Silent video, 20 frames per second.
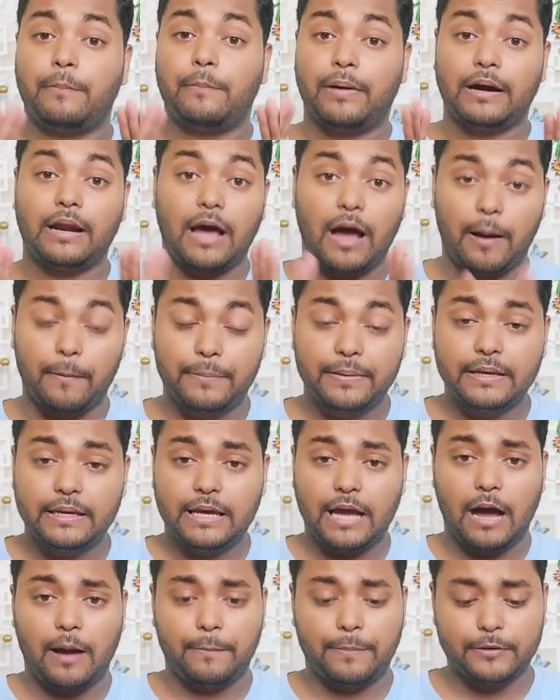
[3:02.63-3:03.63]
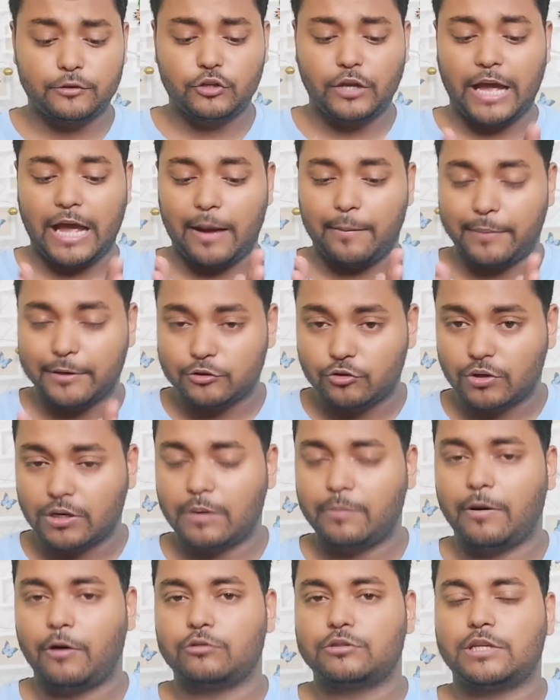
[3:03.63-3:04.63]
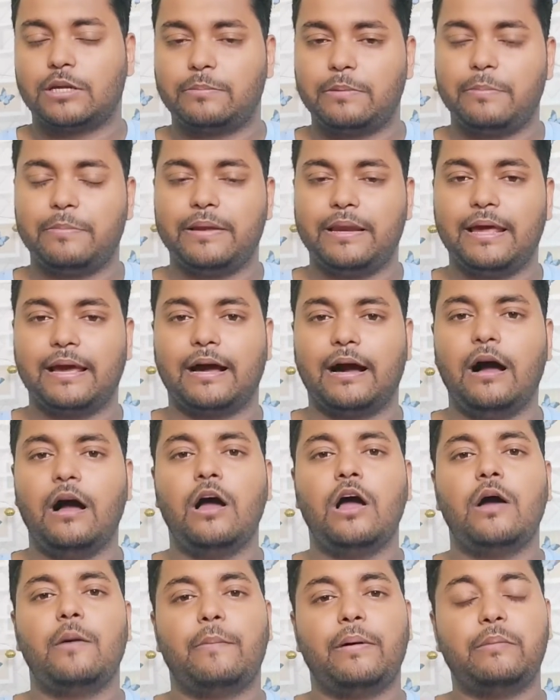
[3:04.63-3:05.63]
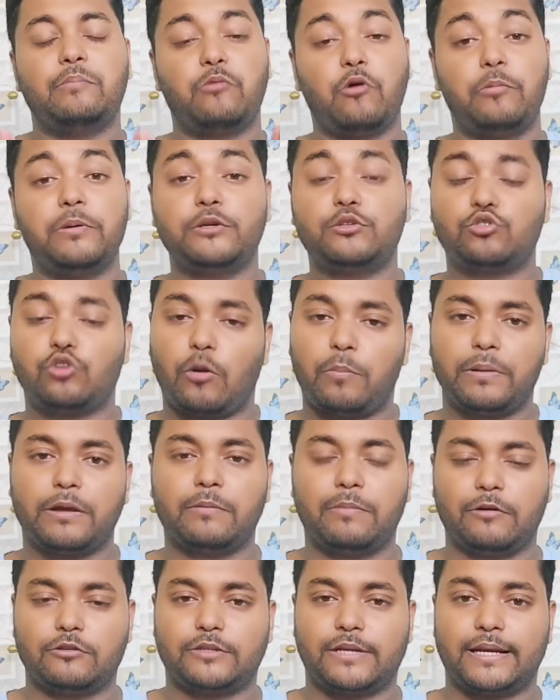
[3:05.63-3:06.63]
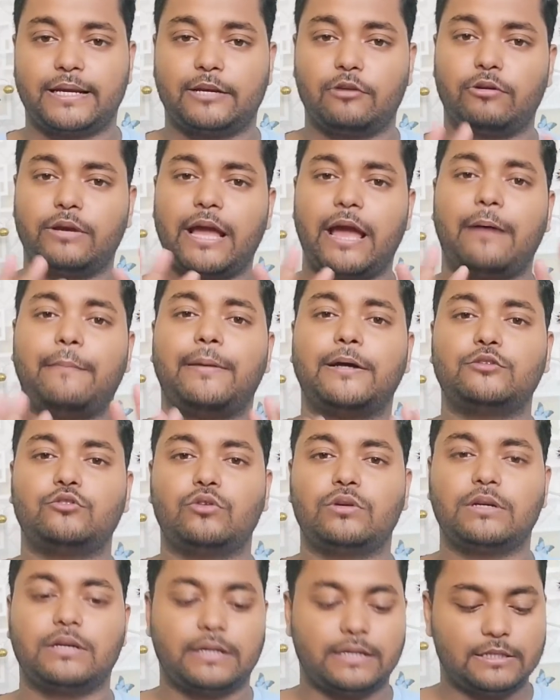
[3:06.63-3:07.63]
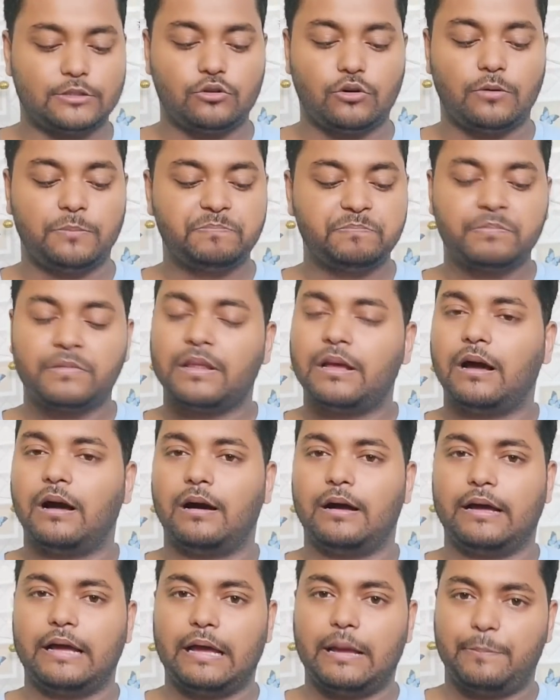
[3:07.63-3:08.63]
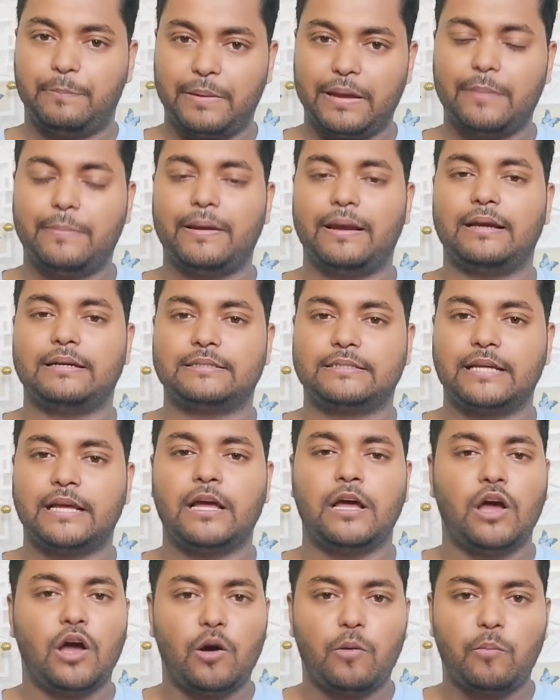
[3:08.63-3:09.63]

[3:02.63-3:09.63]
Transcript: बट अभी यहाँ पे जो अमेजोन का भाउचर भी मिलेगा पर वो भी शॉपिंग भाउचर है क्योंकि अमेजोन की जो पे बैलेंस है